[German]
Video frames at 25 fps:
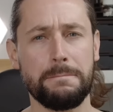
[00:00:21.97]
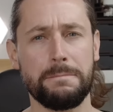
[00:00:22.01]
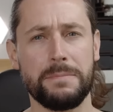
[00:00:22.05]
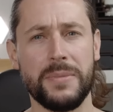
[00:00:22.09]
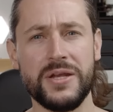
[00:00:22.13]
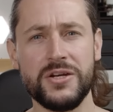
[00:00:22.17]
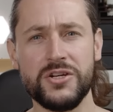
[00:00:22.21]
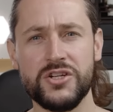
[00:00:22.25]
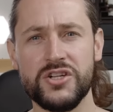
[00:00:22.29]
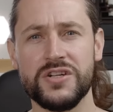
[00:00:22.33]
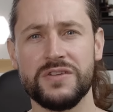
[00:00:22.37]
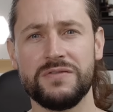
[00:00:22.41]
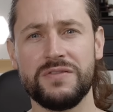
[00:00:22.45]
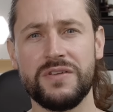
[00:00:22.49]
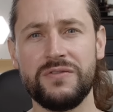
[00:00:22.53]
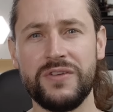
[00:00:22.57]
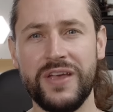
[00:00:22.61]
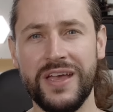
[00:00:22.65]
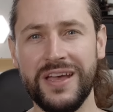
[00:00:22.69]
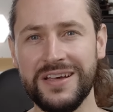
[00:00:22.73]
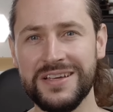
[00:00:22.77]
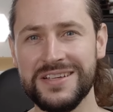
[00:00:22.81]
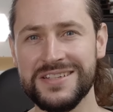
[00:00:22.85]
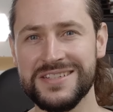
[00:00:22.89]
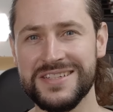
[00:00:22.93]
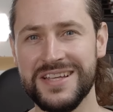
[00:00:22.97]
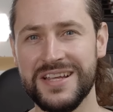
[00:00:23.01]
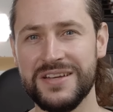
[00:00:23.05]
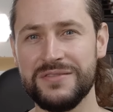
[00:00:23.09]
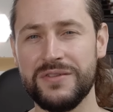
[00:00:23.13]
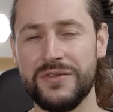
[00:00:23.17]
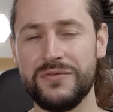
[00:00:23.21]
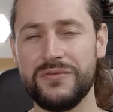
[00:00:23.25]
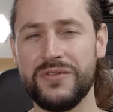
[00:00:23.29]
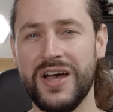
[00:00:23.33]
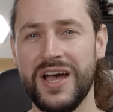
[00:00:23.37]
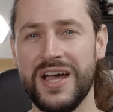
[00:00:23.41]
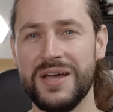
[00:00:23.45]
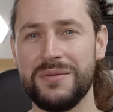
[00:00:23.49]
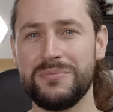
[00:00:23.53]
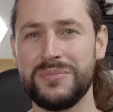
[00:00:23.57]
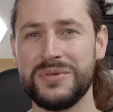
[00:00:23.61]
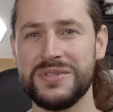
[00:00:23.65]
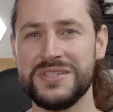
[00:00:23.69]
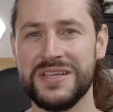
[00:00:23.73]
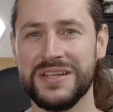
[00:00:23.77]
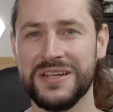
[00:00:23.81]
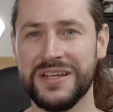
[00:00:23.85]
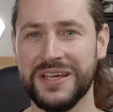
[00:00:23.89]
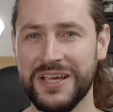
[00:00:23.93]
Mensch, wie wäre es denn, wenn wir ein
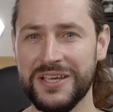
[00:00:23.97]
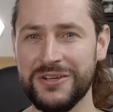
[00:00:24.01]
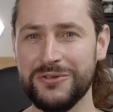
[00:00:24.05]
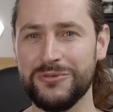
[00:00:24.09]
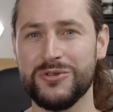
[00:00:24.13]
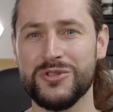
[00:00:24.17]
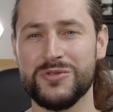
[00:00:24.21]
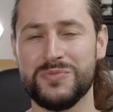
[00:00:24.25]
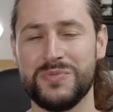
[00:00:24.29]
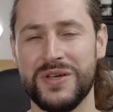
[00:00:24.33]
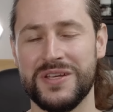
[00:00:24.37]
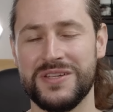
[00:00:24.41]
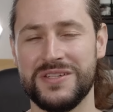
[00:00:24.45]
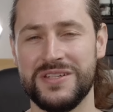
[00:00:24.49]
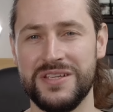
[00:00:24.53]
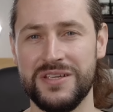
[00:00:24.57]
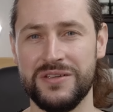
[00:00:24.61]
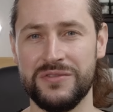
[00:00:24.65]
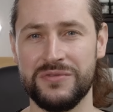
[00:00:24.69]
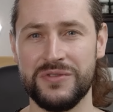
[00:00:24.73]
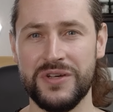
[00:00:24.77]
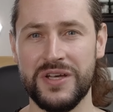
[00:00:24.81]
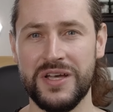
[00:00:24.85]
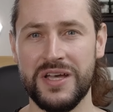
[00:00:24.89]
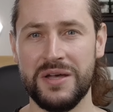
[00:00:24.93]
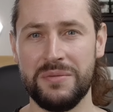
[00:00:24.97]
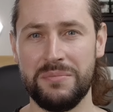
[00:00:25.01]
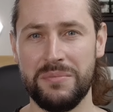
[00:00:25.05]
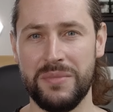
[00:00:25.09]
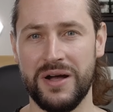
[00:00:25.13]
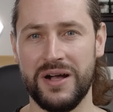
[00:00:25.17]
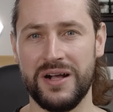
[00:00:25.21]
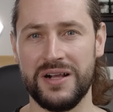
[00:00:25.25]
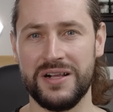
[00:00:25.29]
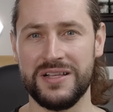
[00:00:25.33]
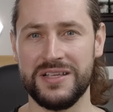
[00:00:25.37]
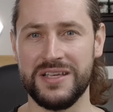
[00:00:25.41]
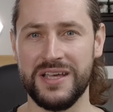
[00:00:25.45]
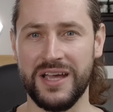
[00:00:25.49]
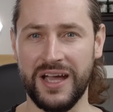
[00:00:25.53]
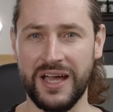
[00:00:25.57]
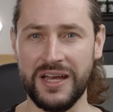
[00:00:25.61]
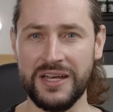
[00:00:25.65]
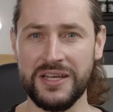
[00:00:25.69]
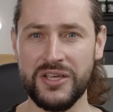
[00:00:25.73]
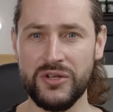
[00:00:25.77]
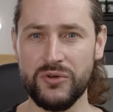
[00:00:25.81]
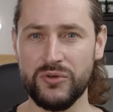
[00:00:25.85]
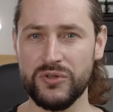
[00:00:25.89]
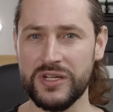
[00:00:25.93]
bisschen retrospektiv mal hier
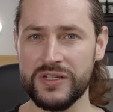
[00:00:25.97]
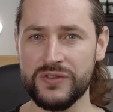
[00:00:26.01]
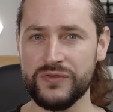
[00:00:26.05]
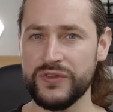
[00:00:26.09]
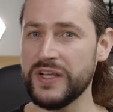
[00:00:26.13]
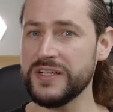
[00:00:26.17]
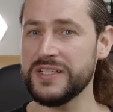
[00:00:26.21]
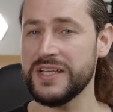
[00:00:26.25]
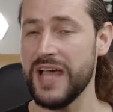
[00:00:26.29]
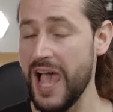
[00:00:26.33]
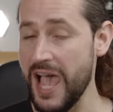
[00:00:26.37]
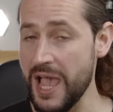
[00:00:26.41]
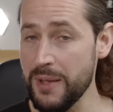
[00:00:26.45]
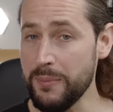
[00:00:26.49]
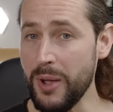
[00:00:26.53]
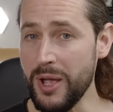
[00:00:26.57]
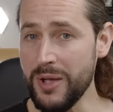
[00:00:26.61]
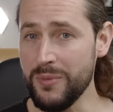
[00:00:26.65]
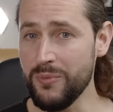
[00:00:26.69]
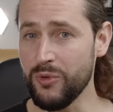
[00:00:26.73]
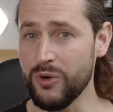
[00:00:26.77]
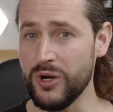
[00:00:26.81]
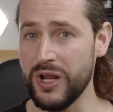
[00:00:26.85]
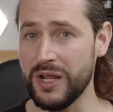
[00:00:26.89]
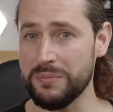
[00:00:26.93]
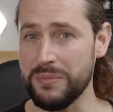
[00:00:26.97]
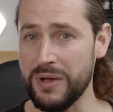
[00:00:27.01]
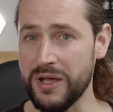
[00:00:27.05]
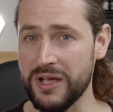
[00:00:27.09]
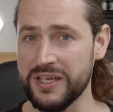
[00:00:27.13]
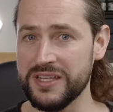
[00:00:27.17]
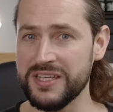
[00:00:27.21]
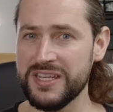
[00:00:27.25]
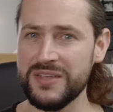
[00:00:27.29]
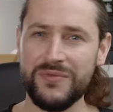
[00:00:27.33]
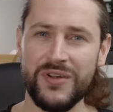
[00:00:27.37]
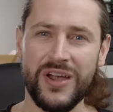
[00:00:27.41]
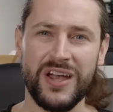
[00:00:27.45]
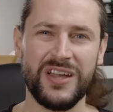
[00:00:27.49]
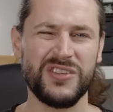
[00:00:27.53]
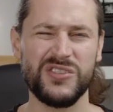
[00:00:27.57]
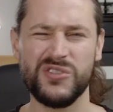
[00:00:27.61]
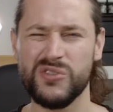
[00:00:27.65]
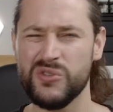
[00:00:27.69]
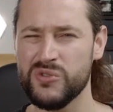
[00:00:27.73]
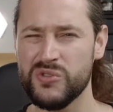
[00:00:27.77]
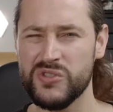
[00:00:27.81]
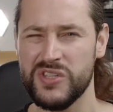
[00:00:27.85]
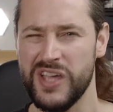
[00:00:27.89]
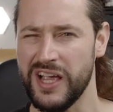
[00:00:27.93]
rangehen und das vielleicht einmal im Monat machen, indem wir
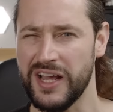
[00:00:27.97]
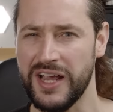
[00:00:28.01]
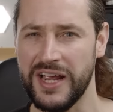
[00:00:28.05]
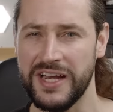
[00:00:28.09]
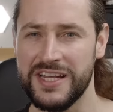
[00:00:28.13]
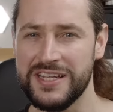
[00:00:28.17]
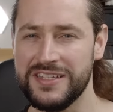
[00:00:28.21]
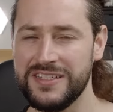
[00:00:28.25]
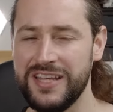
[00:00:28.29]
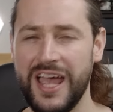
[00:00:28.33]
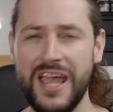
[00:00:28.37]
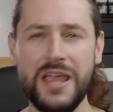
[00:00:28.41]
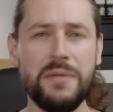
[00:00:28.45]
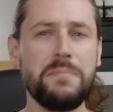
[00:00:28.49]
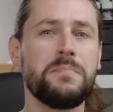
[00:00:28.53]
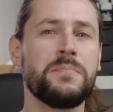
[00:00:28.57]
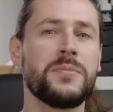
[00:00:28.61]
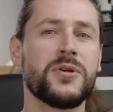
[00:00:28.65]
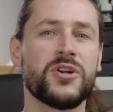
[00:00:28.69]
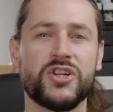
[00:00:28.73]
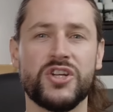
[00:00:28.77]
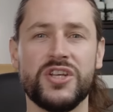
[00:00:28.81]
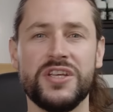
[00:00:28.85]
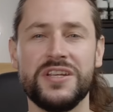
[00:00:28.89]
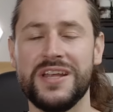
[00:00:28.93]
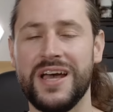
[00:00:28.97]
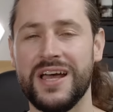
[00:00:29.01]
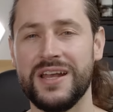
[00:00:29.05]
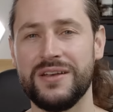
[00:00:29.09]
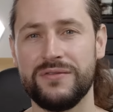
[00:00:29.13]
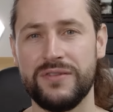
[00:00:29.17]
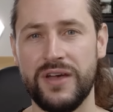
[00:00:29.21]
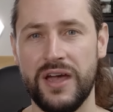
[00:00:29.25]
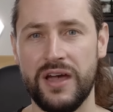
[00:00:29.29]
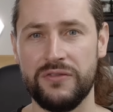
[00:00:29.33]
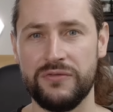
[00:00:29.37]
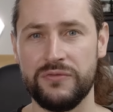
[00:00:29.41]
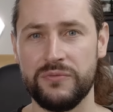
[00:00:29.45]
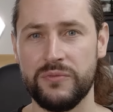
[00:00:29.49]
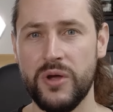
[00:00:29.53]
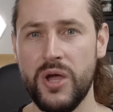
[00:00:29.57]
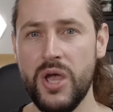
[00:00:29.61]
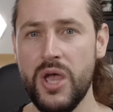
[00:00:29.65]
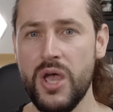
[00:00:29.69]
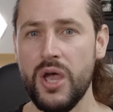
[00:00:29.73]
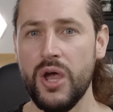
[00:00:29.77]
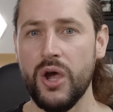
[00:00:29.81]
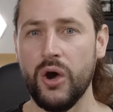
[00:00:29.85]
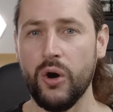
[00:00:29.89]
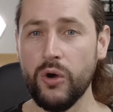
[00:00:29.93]
also sozusagen eine Time Machine anwerfen
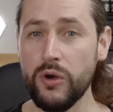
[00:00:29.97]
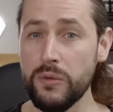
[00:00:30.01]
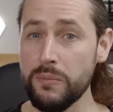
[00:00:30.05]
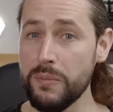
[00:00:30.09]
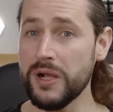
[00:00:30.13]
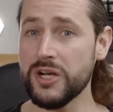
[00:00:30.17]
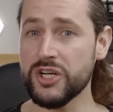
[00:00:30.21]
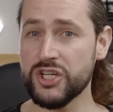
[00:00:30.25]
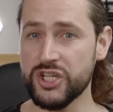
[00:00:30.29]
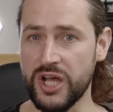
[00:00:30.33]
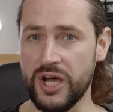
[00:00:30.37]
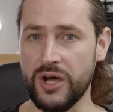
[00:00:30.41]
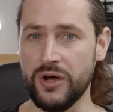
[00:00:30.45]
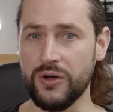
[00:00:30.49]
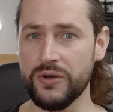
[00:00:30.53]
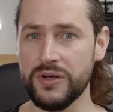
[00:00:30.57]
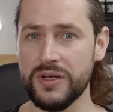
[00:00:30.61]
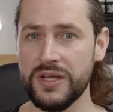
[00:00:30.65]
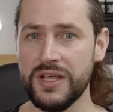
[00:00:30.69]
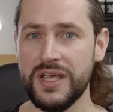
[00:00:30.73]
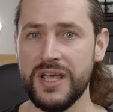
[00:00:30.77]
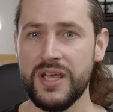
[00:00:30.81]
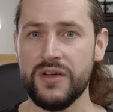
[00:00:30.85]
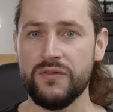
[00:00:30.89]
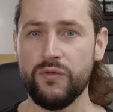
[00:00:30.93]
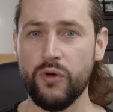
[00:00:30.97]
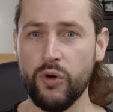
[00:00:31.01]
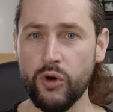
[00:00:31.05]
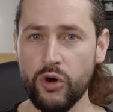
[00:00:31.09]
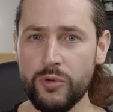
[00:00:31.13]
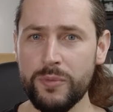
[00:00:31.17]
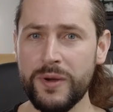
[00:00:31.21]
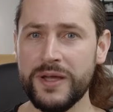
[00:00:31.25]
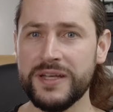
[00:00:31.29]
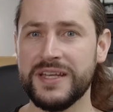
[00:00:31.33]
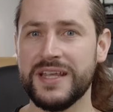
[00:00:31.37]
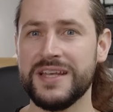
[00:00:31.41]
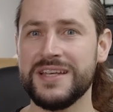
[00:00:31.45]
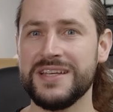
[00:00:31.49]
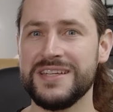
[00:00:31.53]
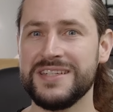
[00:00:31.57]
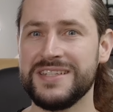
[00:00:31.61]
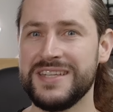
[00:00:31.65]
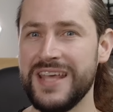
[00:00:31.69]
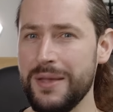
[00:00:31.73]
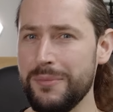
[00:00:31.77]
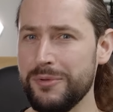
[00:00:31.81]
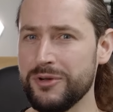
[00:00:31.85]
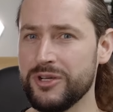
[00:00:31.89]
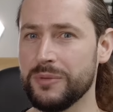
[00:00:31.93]
und mal schauen, worüber denn die
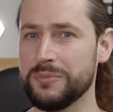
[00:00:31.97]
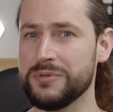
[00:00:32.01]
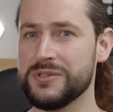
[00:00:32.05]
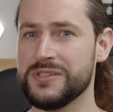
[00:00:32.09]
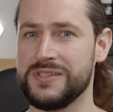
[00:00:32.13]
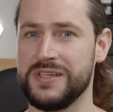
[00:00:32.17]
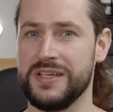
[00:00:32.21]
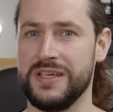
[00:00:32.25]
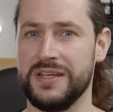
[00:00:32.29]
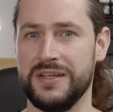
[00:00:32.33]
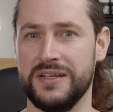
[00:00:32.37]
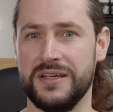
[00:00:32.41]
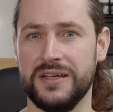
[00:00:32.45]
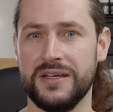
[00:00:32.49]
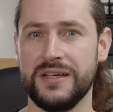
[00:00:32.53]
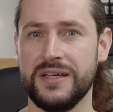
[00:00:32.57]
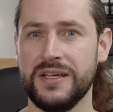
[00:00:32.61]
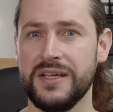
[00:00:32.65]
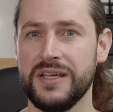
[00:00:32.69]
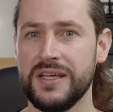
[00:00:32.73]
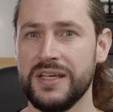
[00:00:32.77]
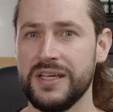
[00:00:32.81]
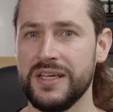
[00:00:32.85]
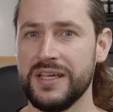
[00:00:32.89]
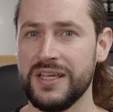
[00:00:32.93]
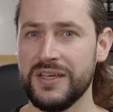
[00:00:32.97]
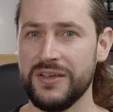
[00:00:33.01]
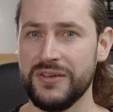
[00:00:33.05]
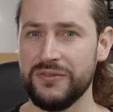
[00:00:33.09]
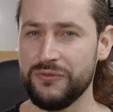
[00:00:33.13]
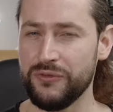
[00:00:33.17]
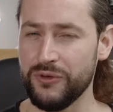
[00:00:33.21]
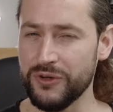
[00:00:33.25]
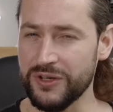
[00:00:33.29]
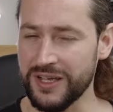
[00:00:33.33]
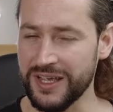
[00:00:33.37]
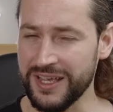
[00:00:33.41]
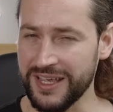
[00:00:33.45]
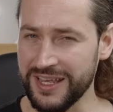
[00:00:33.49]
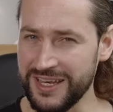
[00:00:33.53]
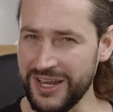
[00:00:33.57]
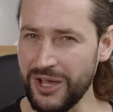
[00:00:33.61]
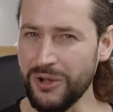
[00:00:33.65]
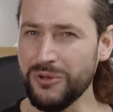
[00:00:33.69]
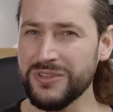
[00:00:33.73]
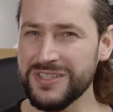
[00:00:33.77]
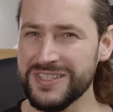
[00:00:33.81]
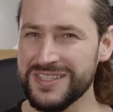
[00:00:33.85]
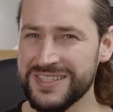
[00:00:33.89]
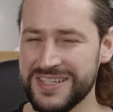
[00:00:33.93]
Tabletop-Szene vor
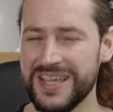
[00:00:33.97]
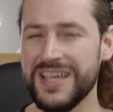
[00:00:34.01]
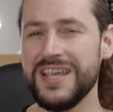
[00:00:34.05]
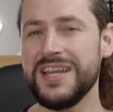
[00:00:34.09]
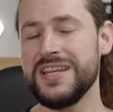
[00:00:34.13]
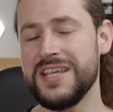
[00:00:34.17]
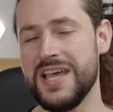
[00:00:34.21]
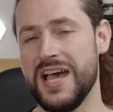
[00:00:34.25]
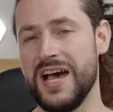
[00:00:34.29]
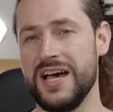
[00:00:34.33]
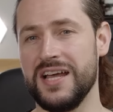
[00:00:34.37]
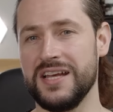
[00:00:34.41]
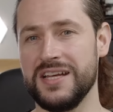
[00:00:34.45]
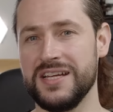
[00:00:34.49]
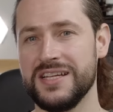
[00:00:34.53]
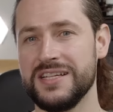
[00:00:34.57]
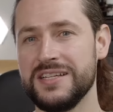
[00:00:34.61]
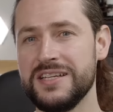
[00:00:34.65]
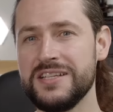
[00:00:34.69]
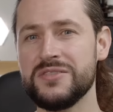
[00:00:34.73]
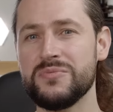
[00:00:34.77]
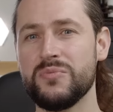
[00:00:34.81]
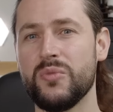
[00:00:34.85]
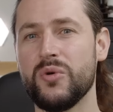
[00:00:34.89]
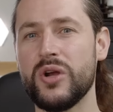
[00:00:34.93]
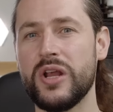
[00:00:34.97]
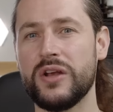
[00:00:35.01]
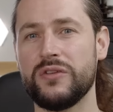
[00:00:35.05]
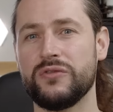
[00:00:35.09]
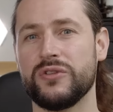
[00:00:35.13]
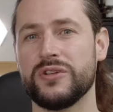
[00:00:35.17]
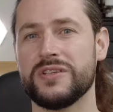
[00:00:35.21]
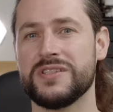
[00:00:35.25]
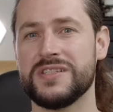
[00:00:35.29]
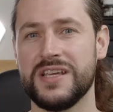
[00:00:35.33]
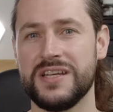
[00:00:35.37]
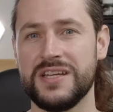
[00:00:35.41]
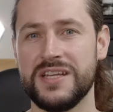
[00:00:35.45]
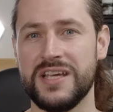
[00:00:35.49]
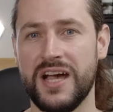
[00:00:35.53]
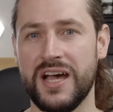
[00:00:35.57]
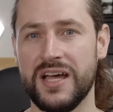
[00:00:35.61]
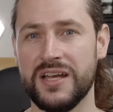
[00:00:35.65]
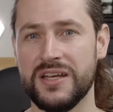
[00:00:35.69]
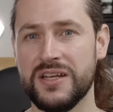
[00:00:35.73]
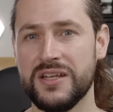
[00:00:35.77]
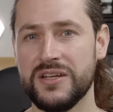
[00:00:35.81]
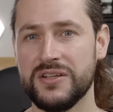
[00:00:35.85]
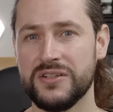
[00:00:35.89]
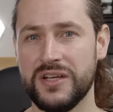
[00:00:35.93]
genau zehn Jahren, in diesem Monat vor zehn
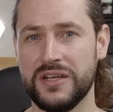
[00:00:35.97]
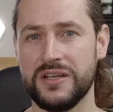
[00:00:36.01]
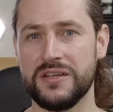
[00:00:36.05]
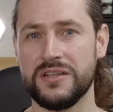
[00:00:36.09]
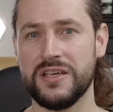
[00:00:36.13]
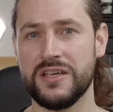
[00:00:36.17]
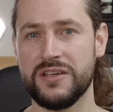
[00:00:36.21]
Jahren, denn